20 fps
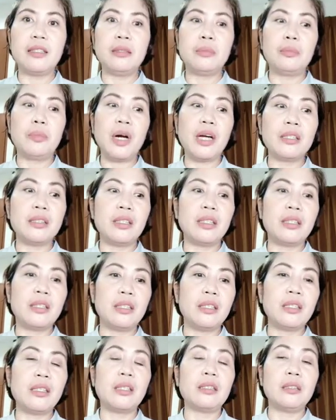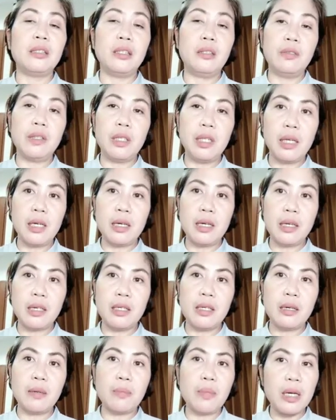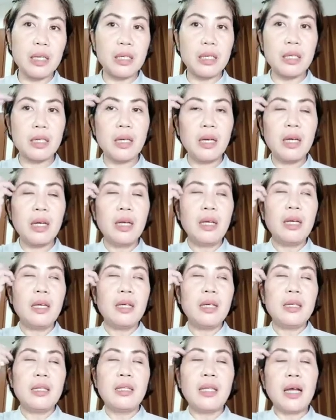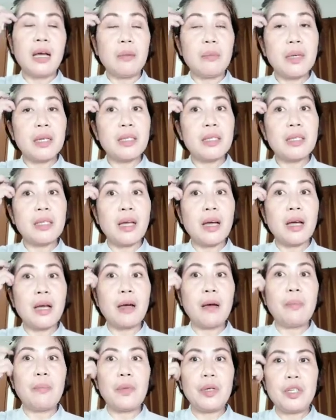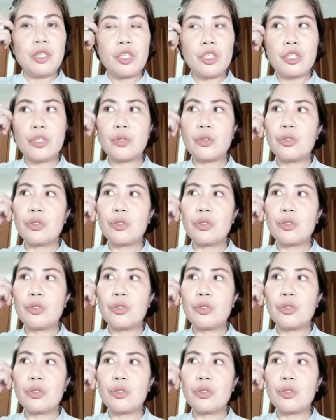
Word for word: practical activity ng isang batch namin sa Avisio.